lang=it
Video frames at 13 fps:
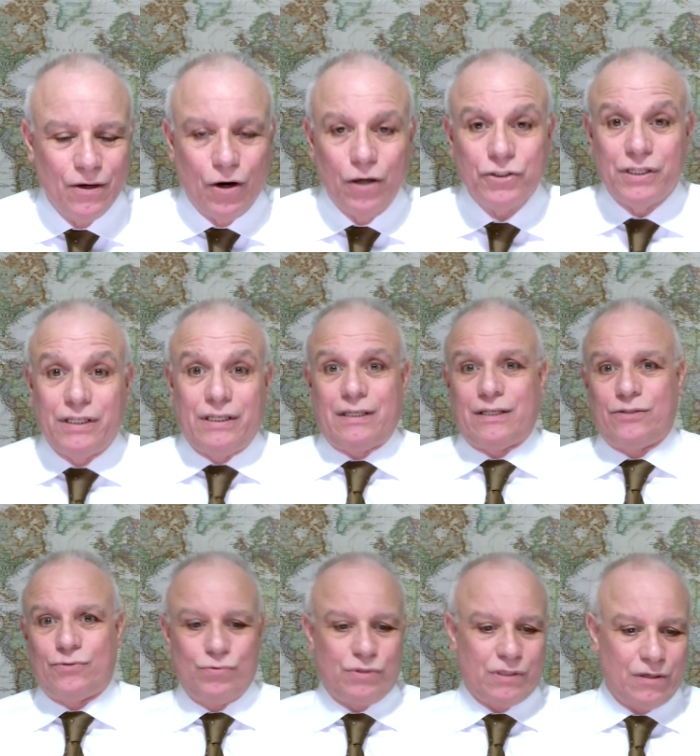Oggi
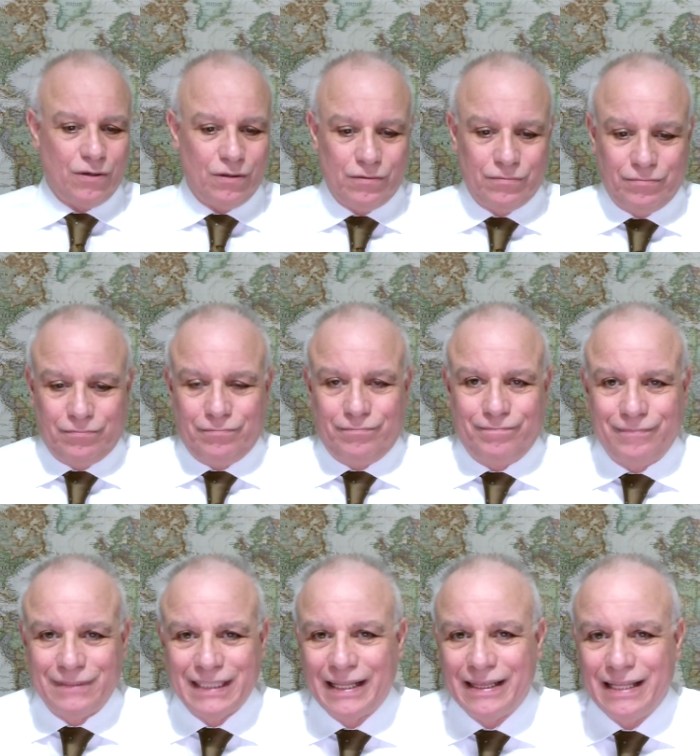risultano
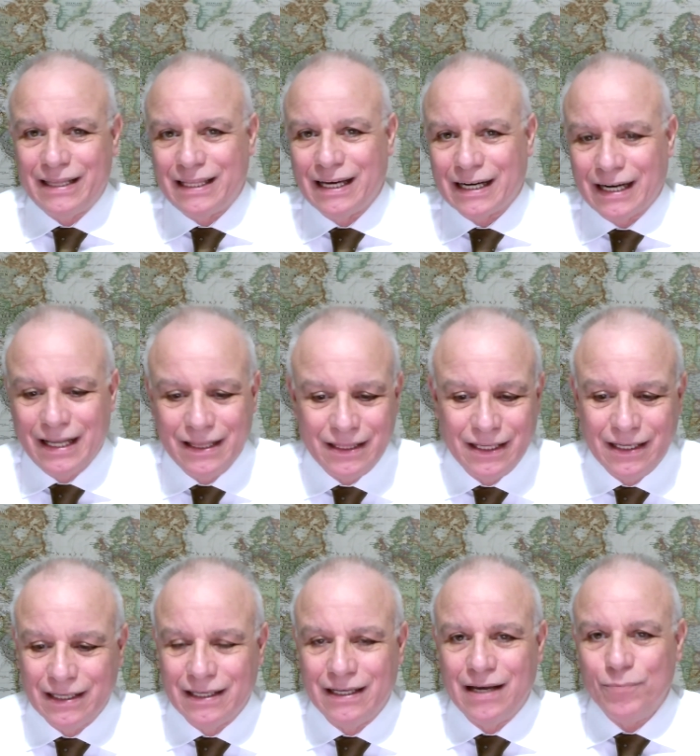dei deterrenti
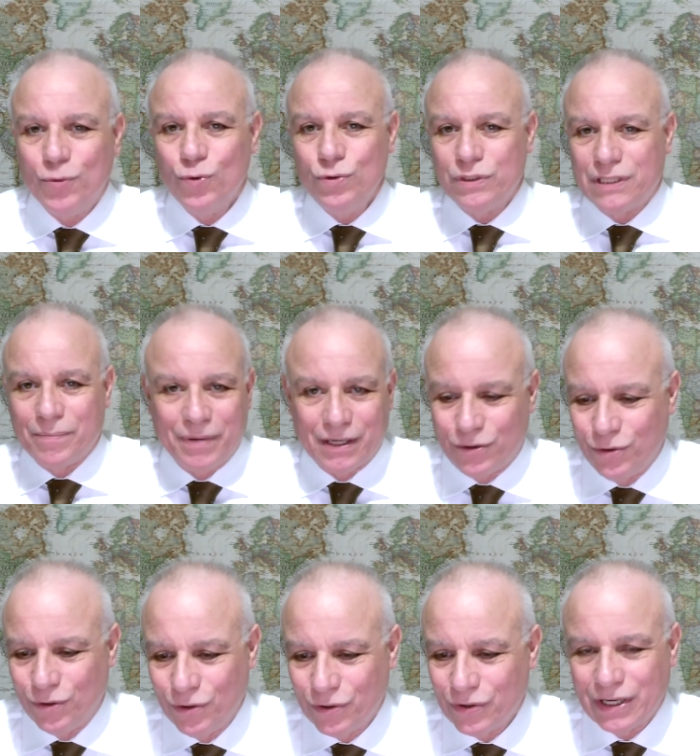le multe per
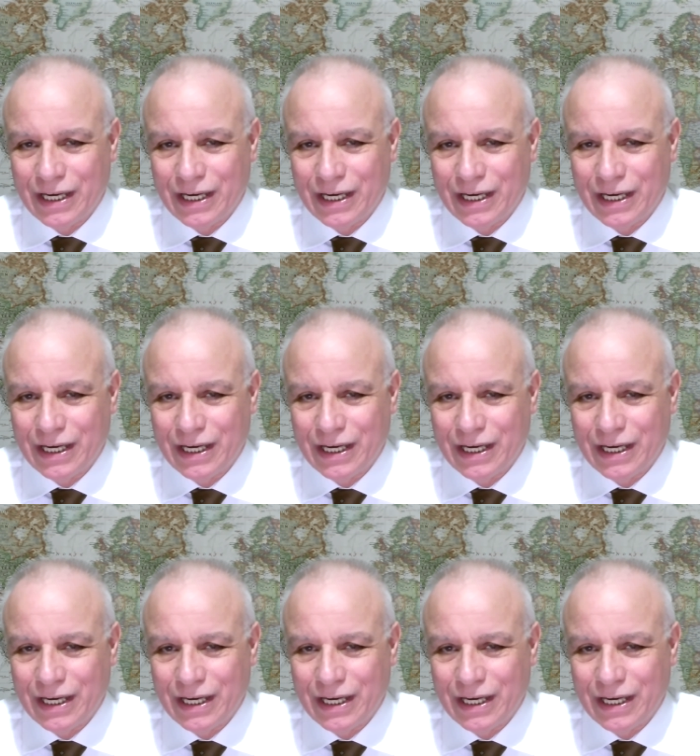coloro